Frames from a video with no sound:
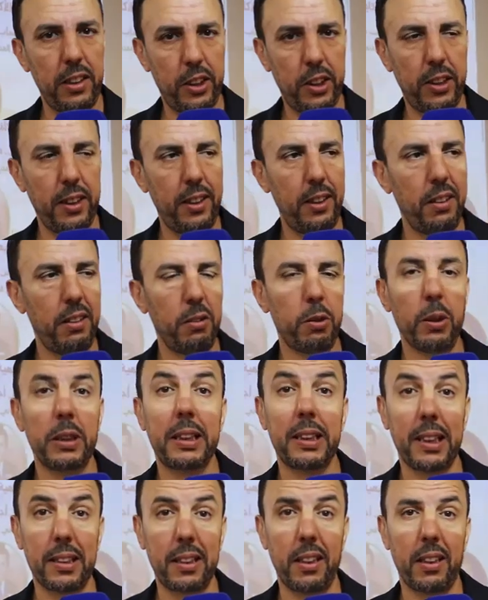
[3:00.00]
الاشكاليه اللي هو
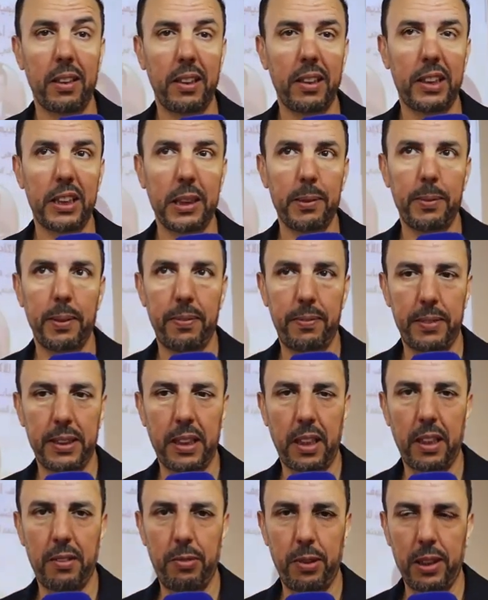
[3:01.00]
التاثير ديال الشباب في
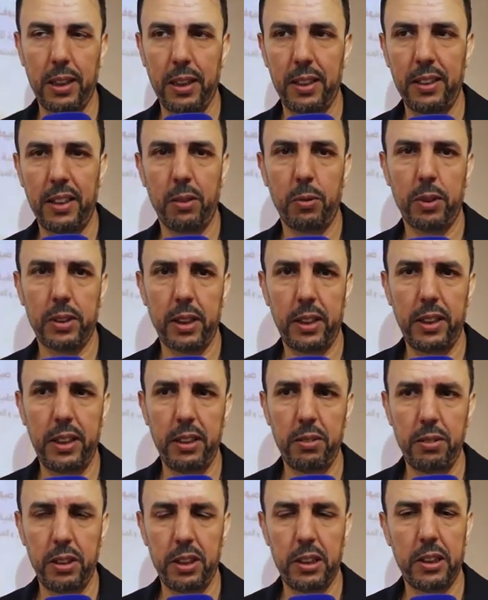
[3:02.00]
الترافع القضيه
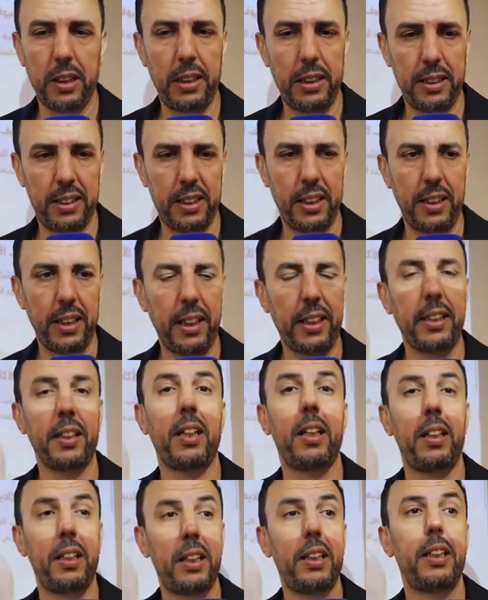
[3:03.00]
الوطنيه والاشكاليه الثانيه
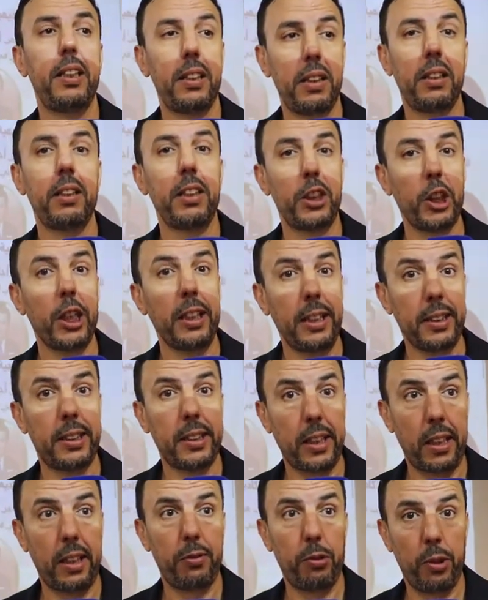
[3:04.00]
هي اشكاليه
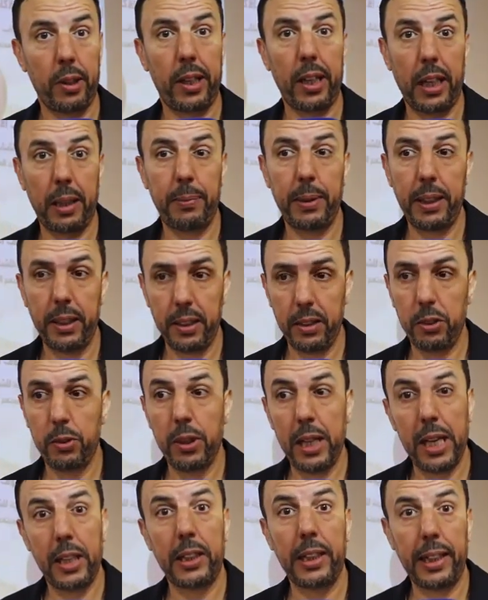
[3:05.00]
الترافع الرقمي
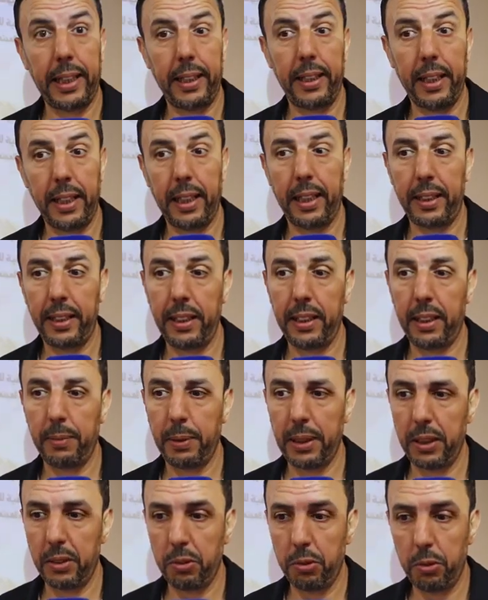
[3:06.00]
وهذه هي يعني الا
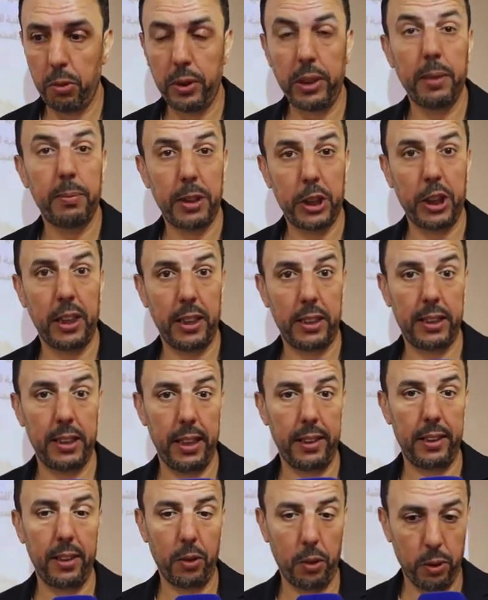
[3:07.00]
بغينا نقولوا هي مجال
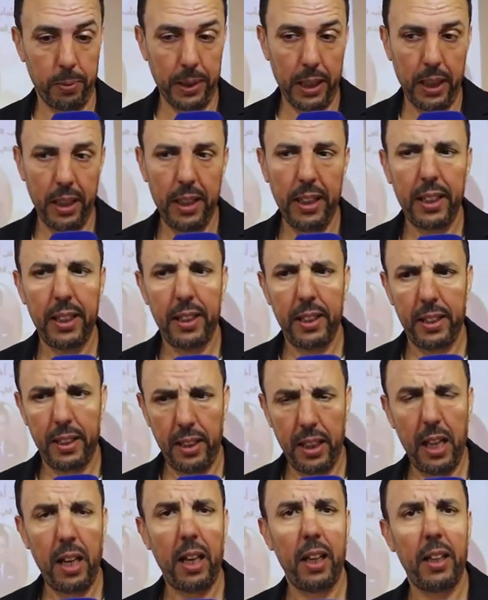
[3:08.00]
التحدي الكبرى
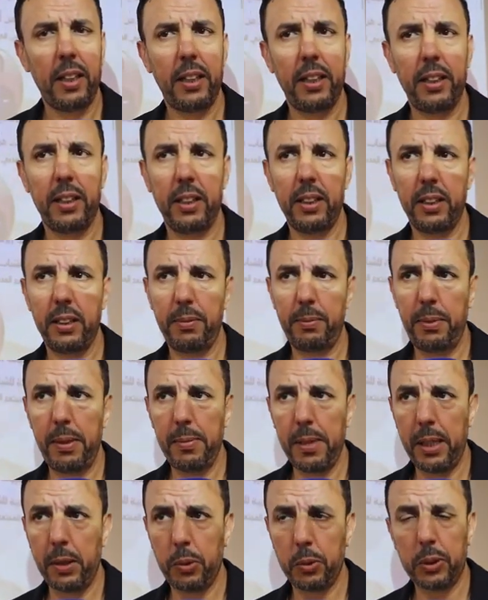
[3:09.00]
لا آه،
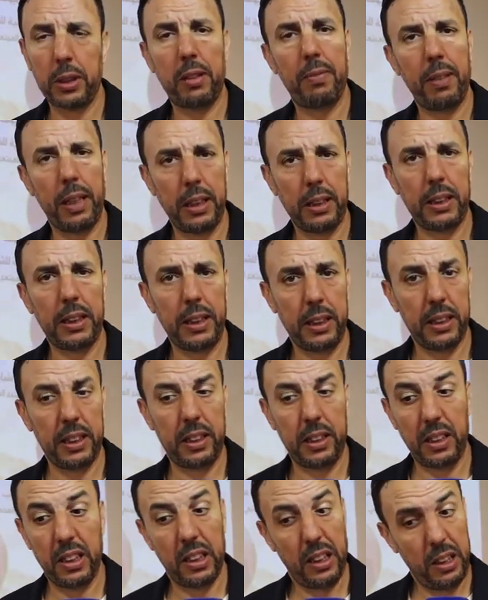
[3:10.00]
بما يخص الفاعل
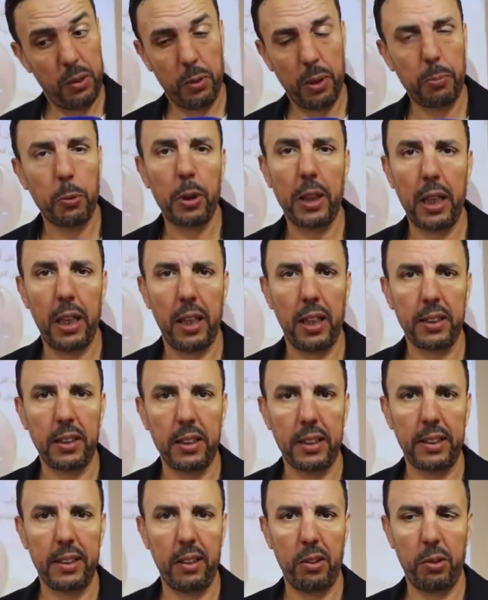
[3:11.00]
السياسي اللي هو الملقى
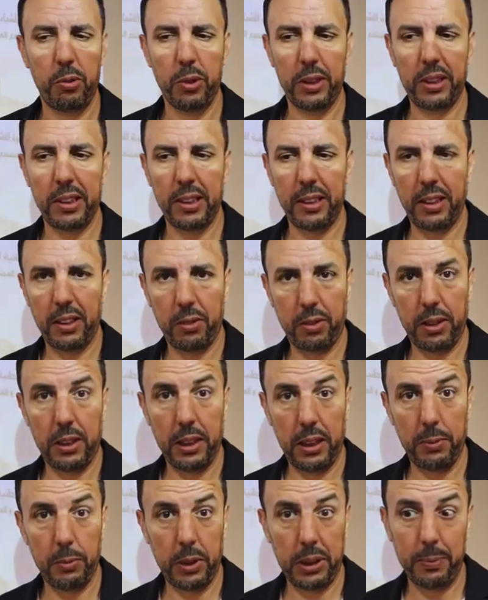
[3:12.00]
العتيق ديالو هو التاثير
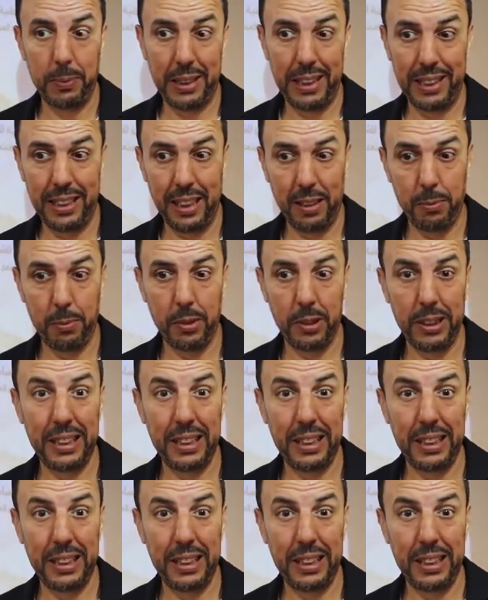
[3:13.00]
والتنظيم والتمثيل ديال